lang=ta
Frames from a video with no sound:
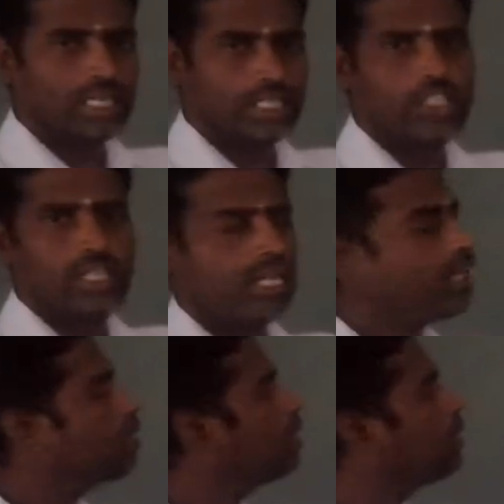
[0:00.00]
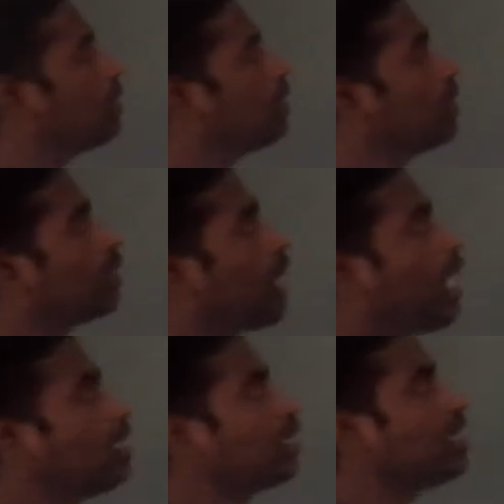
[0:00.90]
அடிஷ்னலாக இருக்குது
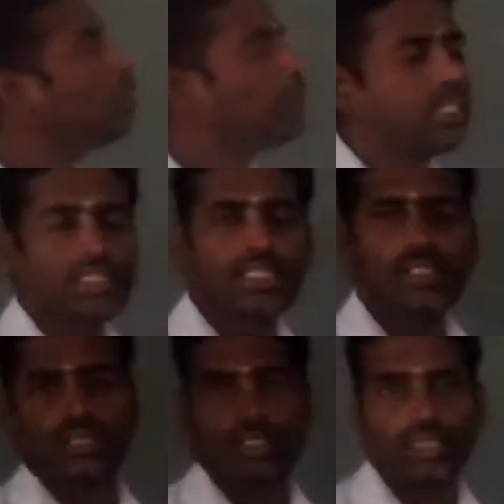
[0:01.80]
தாதுக்களை பிரித்தல்